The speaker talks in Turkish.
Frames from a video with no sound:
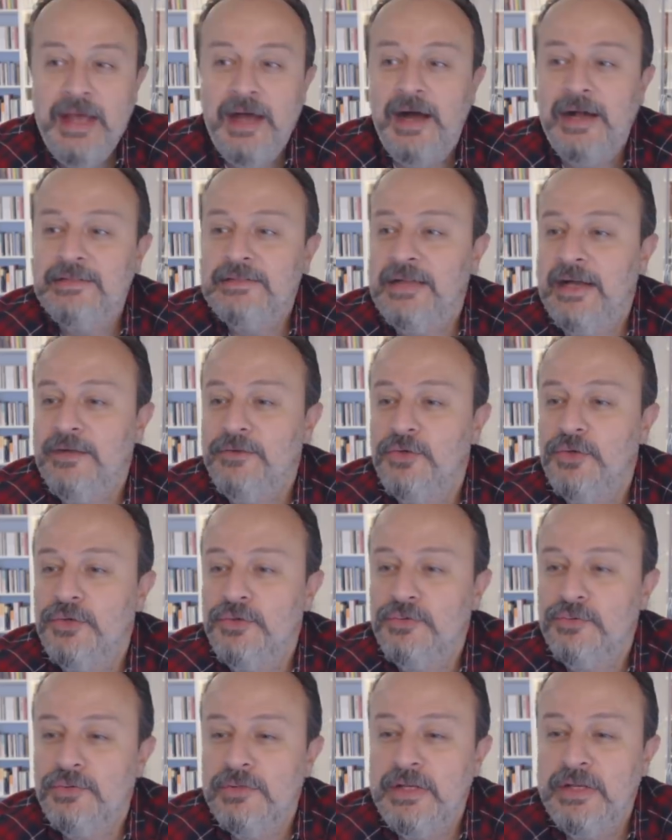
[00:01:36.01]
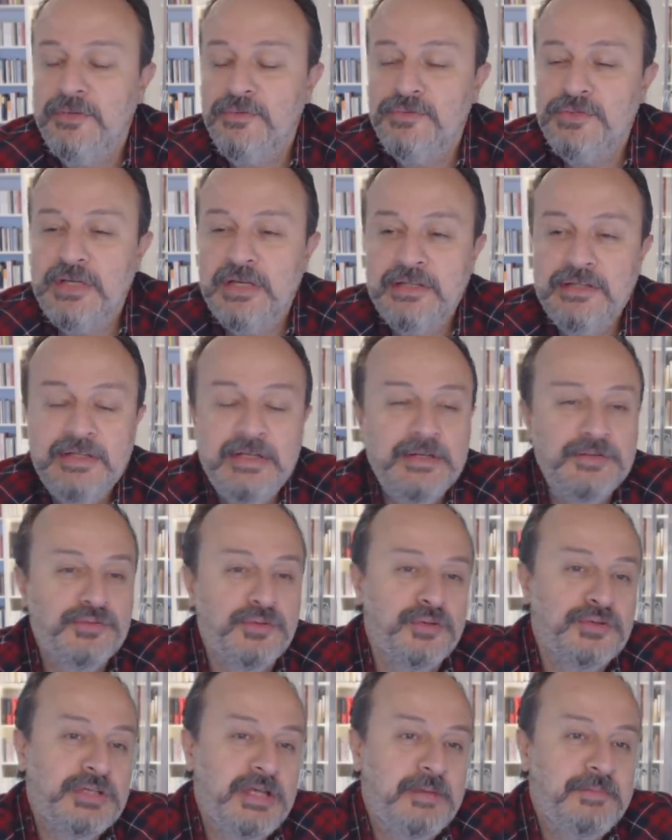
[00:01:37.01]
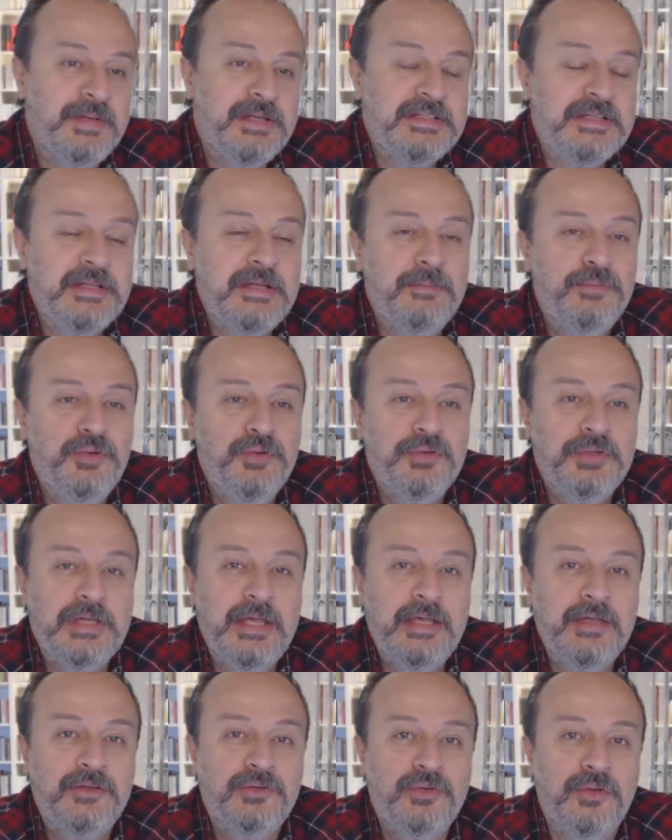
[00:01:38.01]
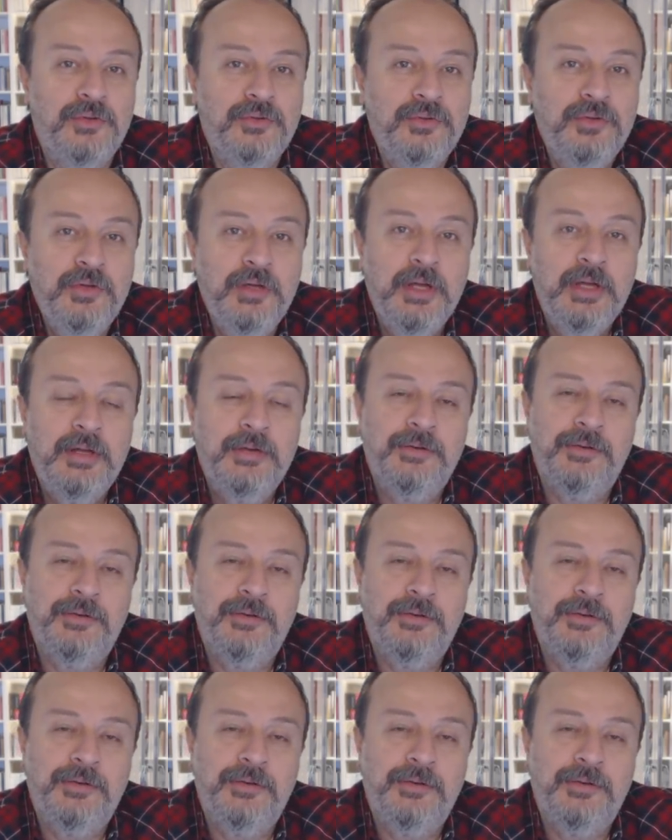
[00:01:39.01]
Hatta görüntülerin üzerinde de sosyal medyada büyük geyik döndü.